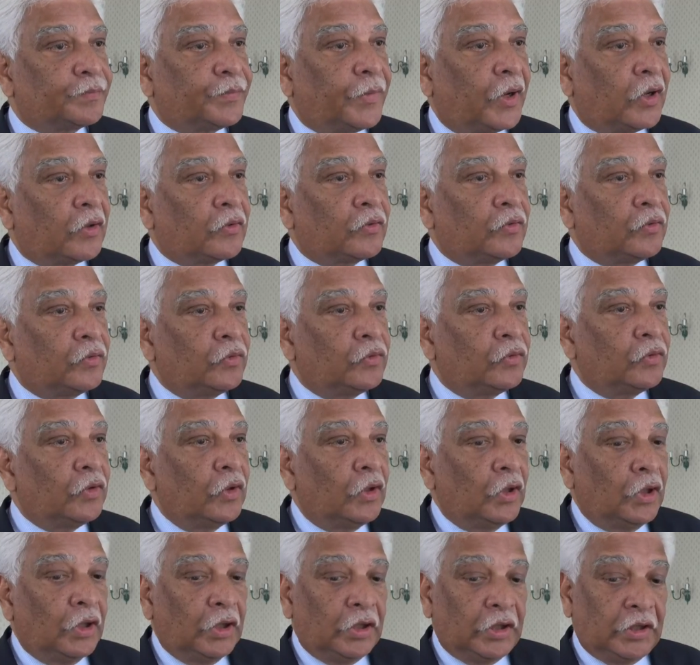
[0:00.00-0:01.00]
parcours,
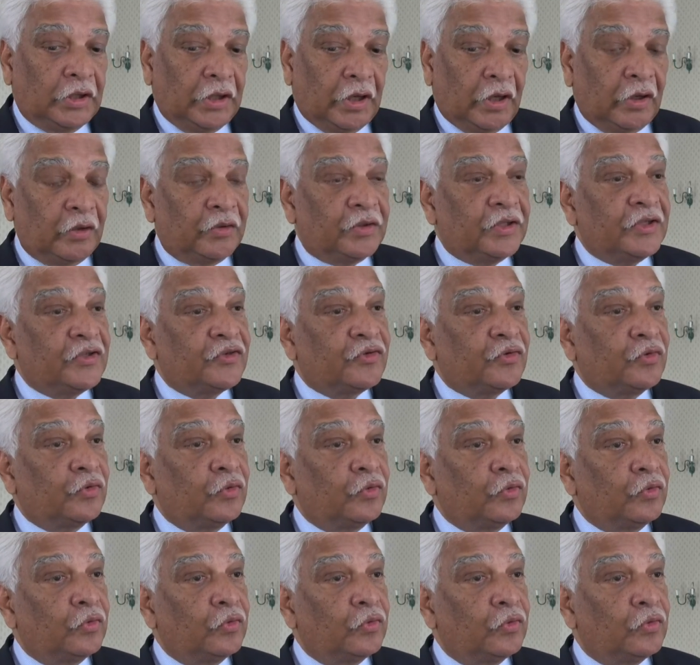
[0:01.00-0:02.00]
il y a un
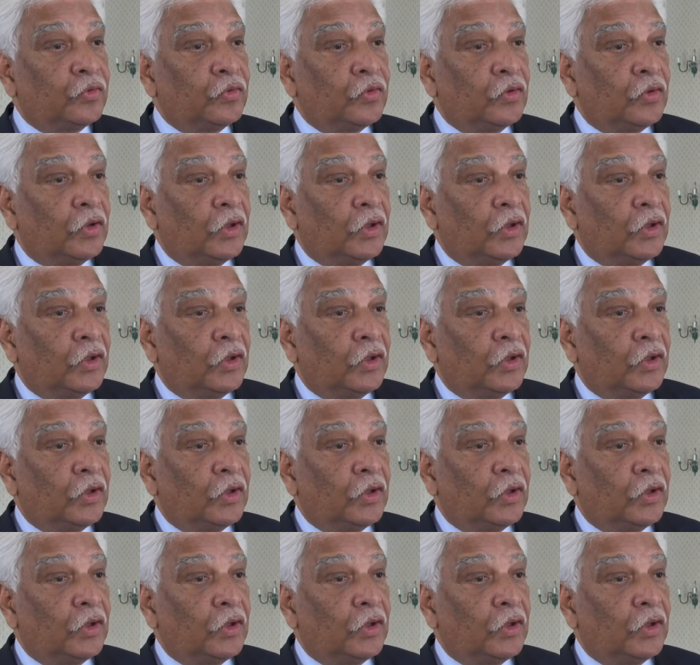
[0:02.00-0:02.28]
discours